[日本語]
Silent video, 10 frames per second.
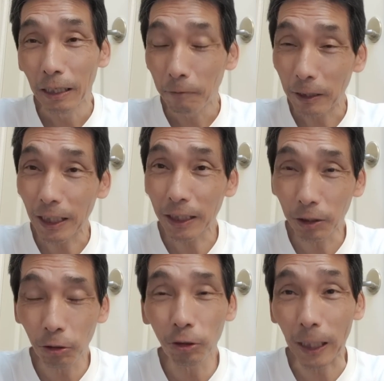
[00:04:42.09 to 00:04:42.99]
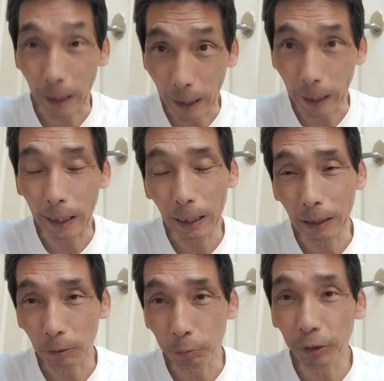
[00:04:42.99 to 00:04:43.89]
私どうやら、あ
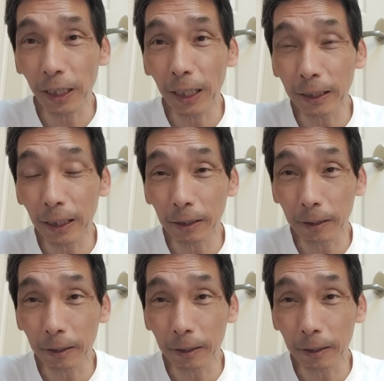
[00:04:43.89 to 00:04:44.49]
の、プレアデス